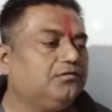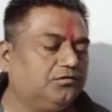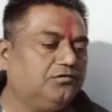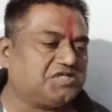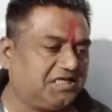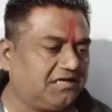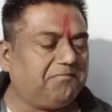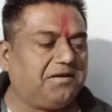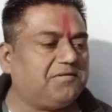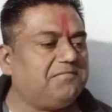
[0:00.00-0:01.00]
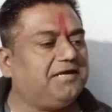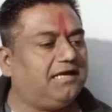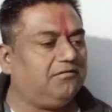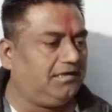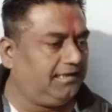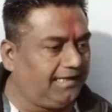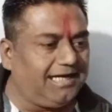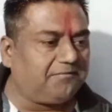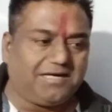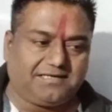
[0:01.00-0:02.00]
तो सेकंड पेपर में केवल
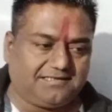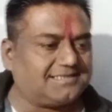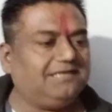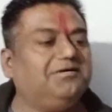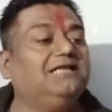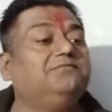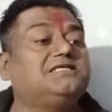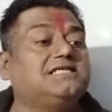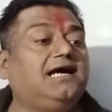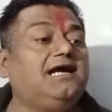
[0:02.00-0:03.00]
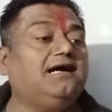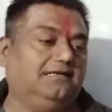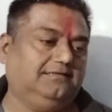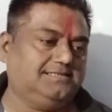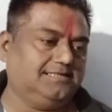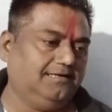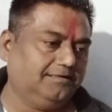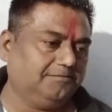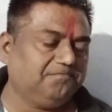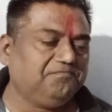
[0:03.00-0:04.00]
एक पार्ट इसके बाद बचा है अर्थचालक